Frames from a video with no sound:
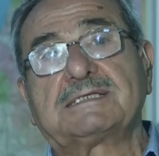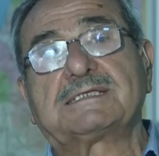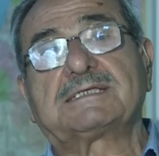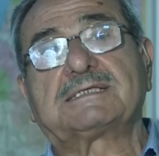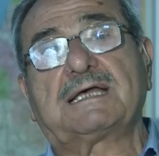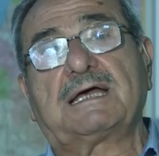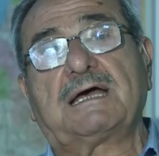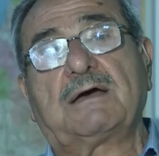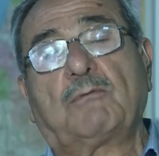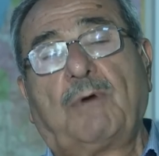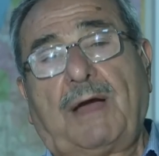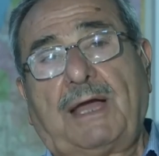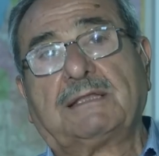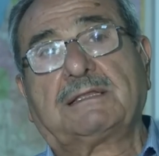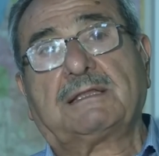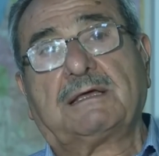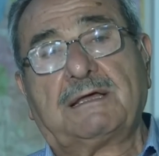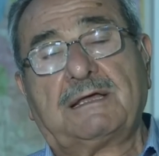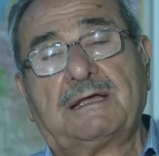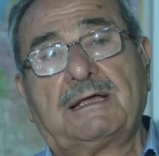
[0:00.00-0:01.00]
غزة
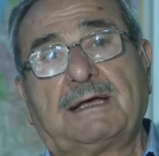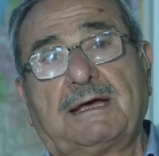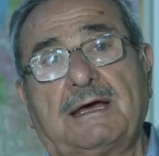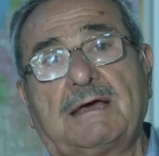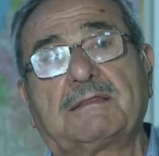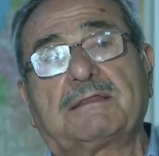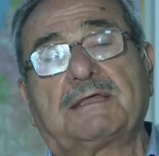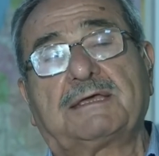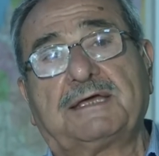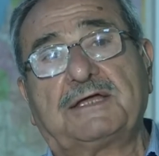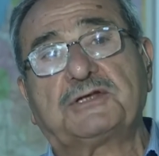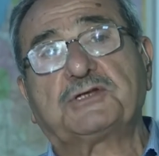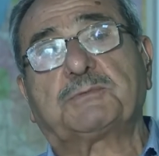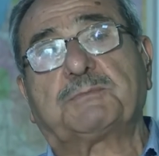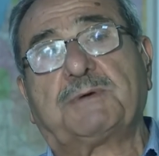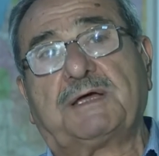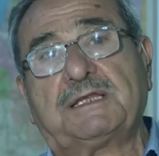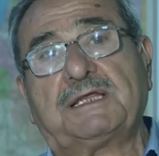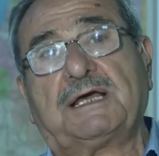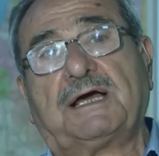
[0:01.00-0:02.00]
وحدها هذا
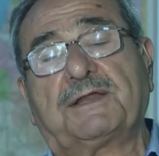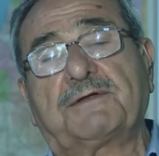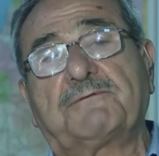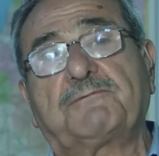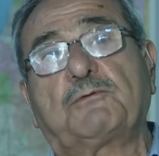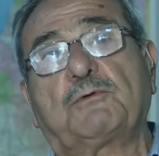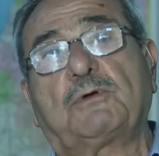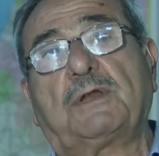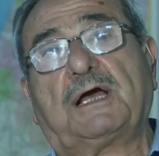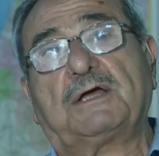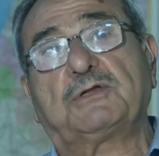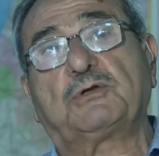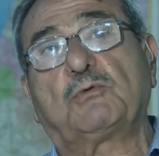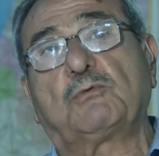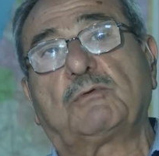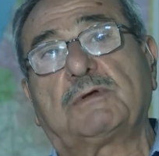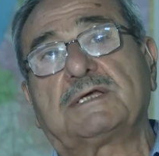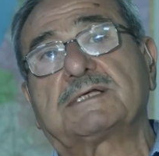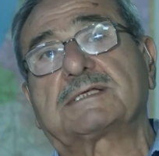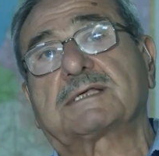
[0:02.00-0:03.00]
يجب أن يعرفه
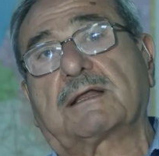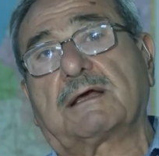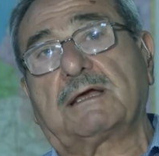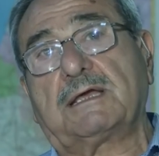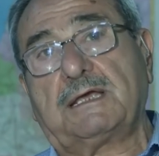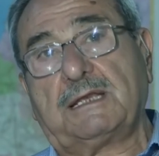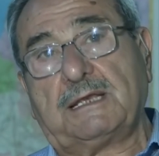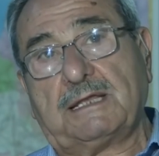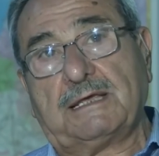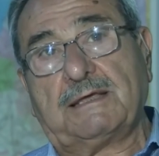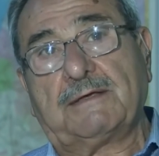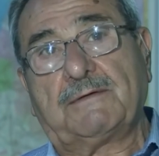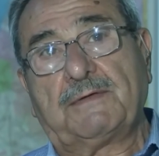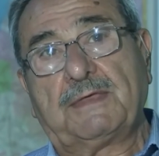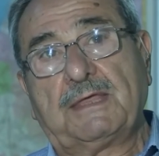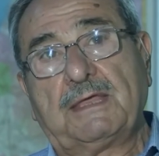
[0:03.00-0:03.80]
العدو الإسرائيلي